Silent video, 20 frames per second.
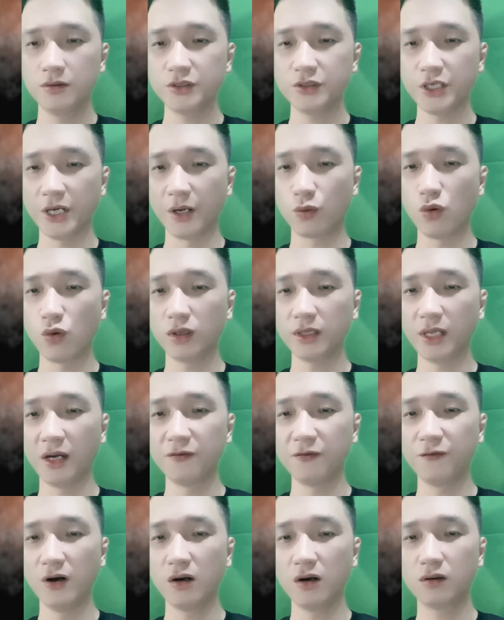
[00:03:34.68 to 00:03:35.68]
Chỉ quốc
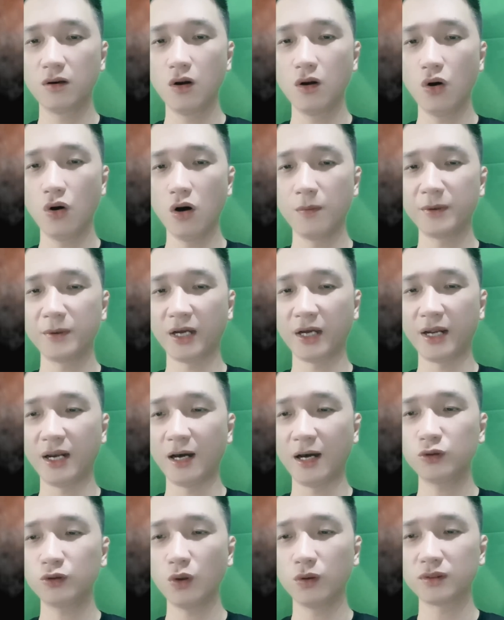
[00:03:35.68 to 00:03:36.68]
thiên vương, hôm nay
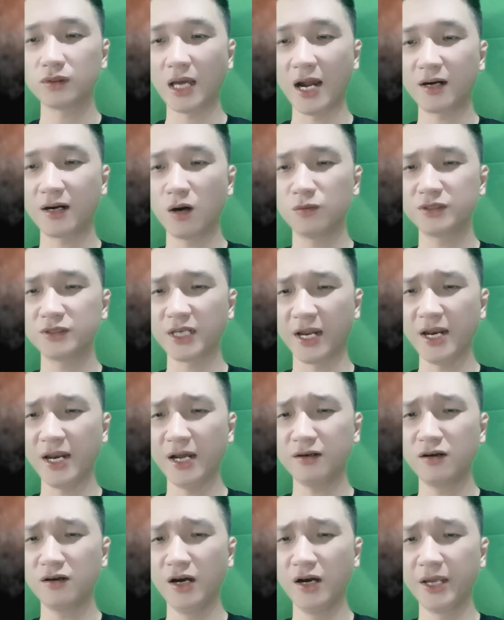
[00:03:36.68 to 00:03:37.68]
lão tôn ta không xé
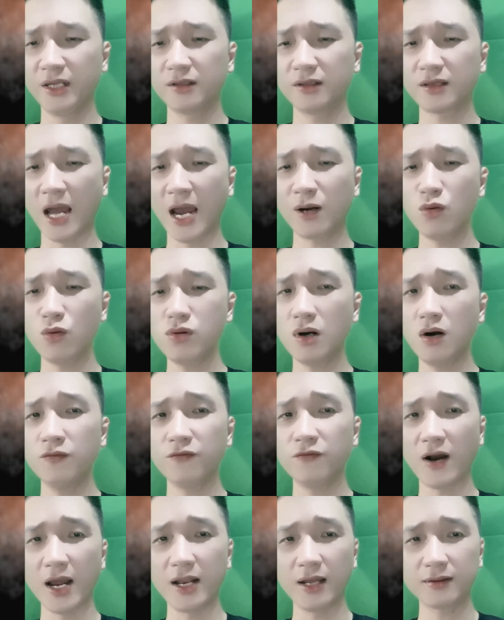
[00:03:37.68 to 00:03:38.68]
nát người, ta cũng không
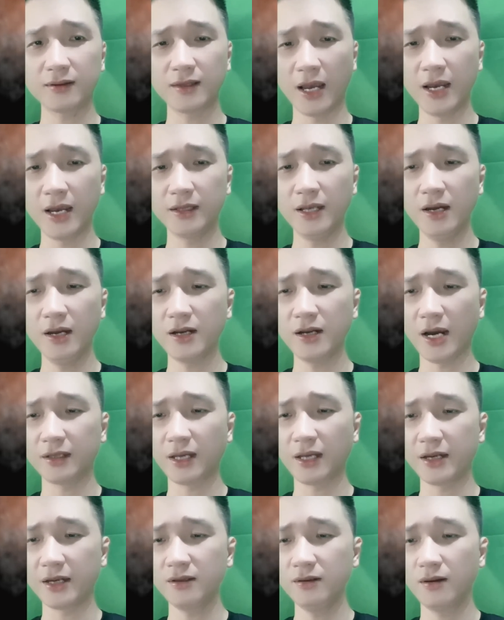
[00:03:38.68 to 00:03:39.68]
phải là tề thiên đại
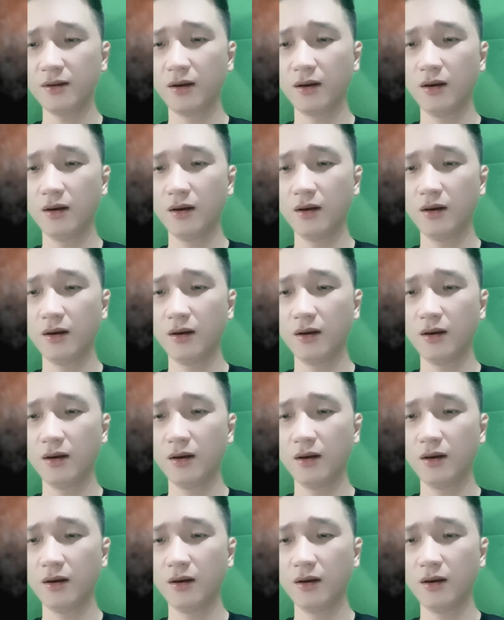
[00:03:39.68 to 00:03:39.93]
thánh.